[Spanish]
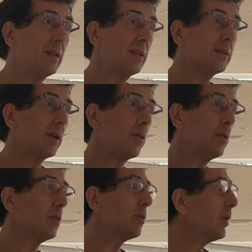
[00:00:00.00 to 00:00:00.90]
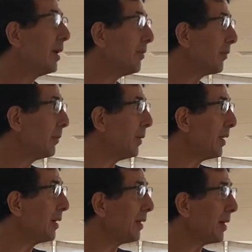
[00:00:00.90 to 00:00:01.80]
desarrollo de todas las
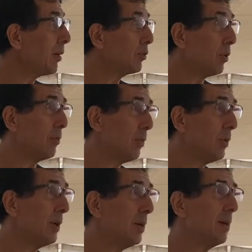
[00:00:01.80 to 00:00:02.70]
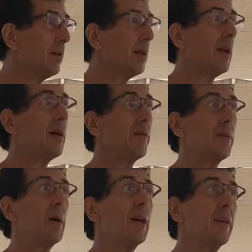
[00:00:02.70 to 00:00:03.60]
enfermedades autoinmunes, de las
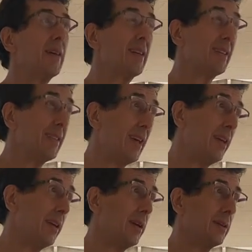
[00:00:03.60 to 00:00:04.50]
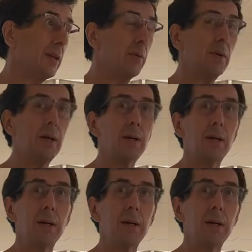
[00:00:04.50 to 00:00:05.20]
enfermedades degenerativas,